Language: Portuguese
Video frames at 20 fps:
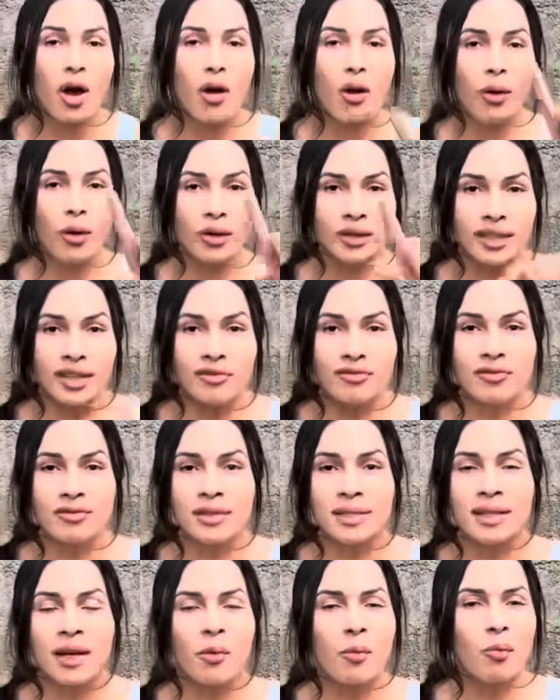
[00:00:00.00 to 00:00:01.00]
Outra
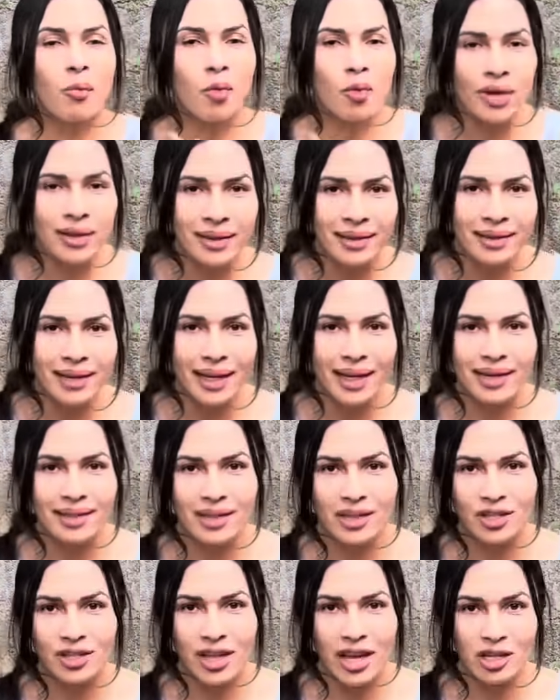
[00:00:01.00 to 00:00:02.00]
função muito
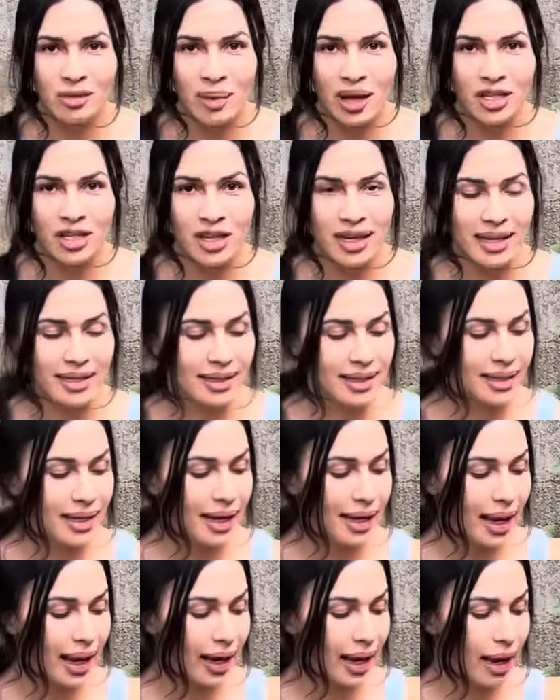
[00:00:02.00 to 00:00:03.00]
interessante da Smart Resina é
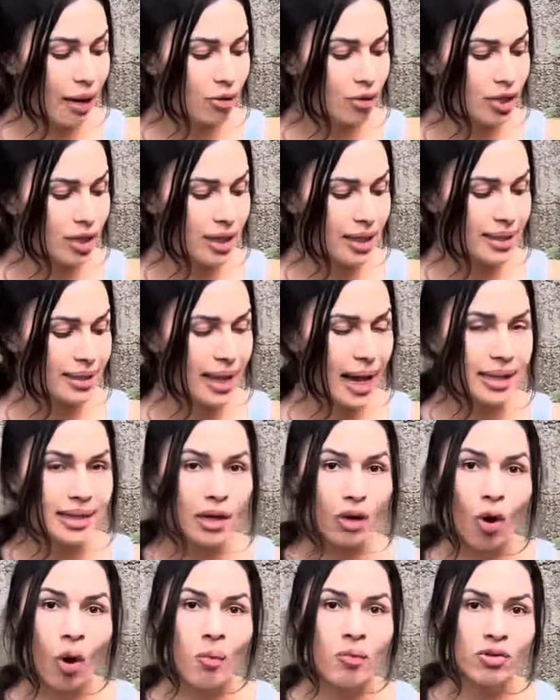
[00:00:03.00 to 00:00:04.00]
que ela é
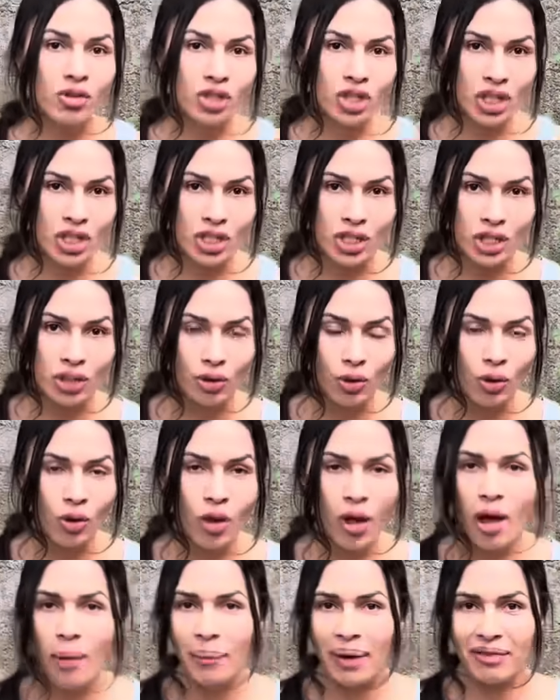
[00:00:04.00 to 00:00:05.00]
utilizada como tingidor
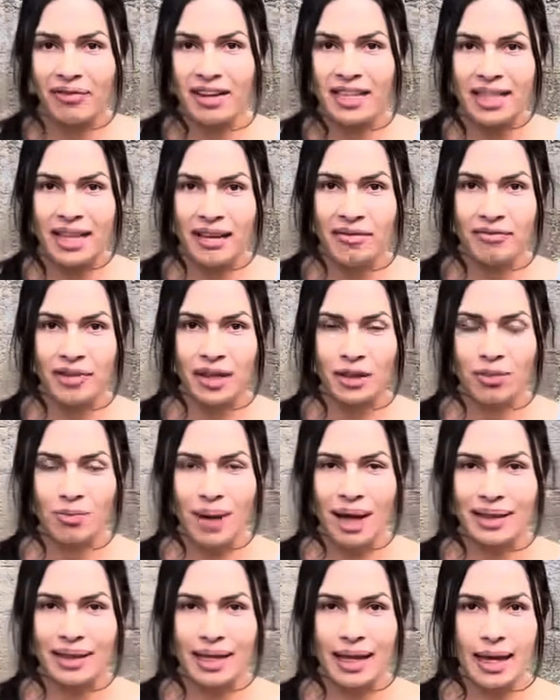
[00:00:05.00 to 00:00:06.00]
para fazer efeito
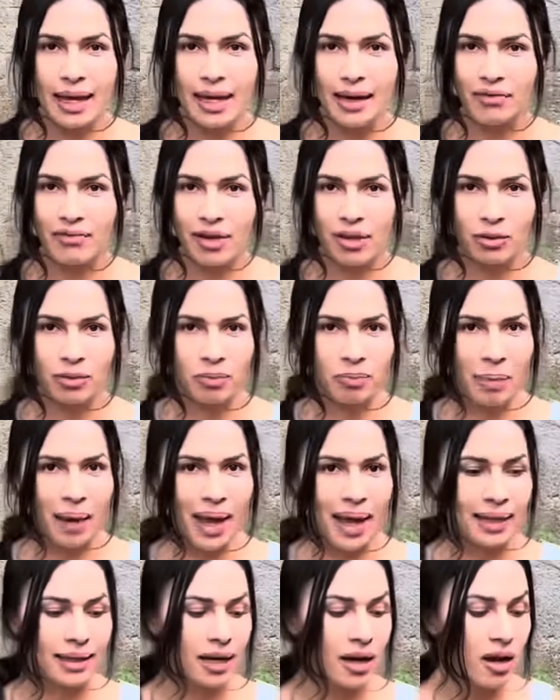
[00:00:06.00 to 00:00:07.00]
madeira, efeito
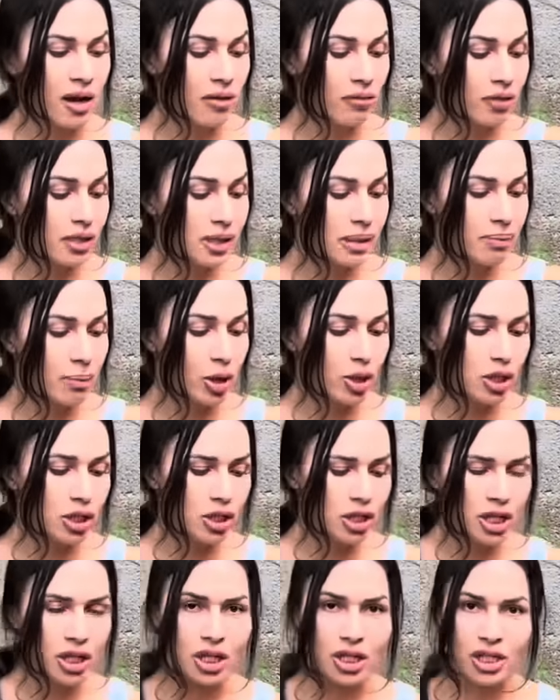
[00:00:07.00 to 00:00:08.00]
pedra. Você pode
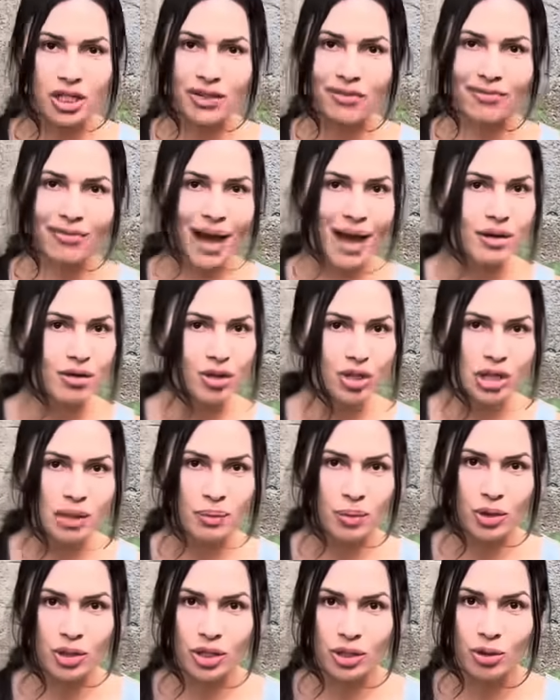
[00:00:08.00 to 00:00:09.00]
tingir vários
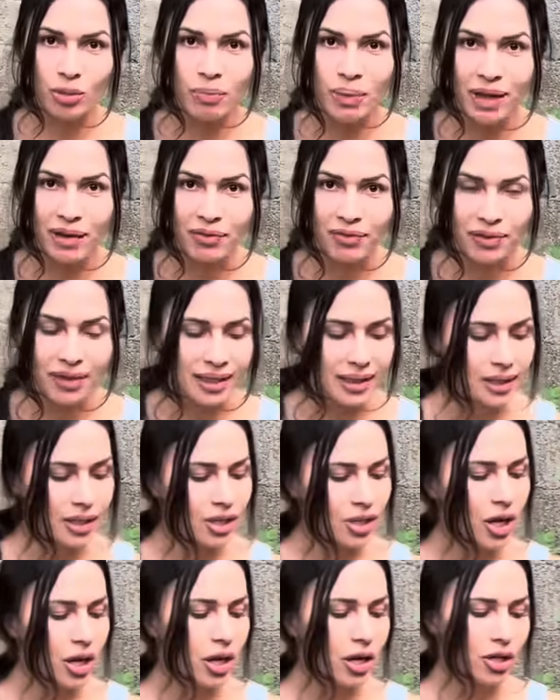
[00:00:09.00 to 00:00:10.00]
tipos de
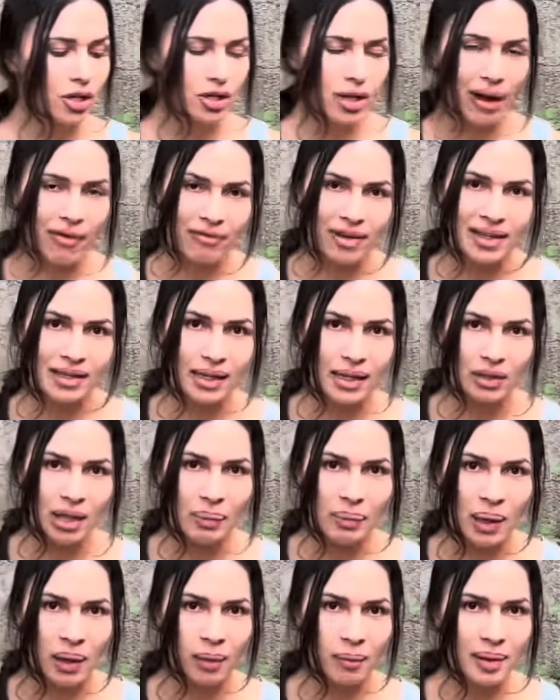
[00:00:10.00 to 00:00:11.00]
superfícies já fazendo a
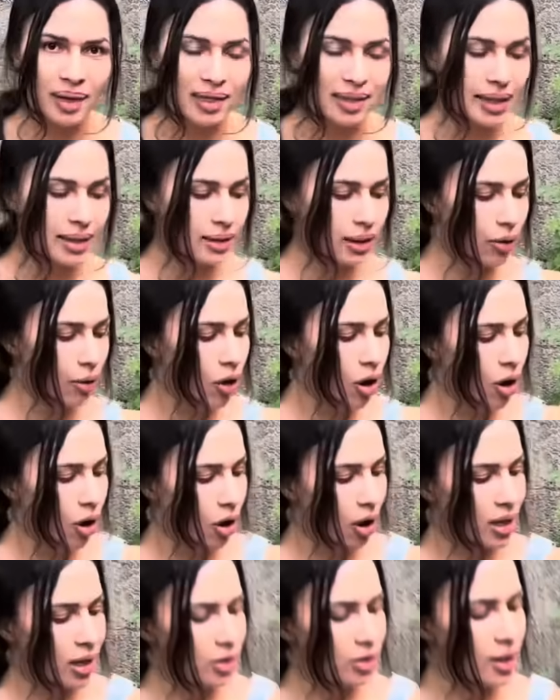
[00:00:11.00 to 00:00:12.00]
impermeabilização.
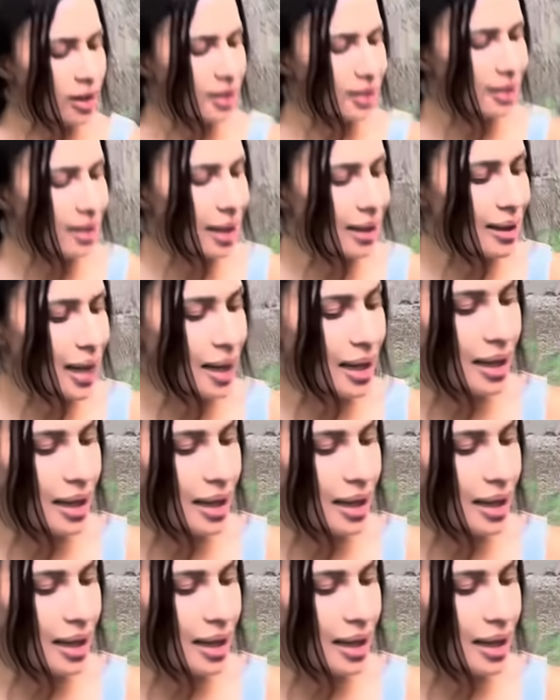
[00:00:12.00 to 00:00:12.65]
Olha só esse detalhe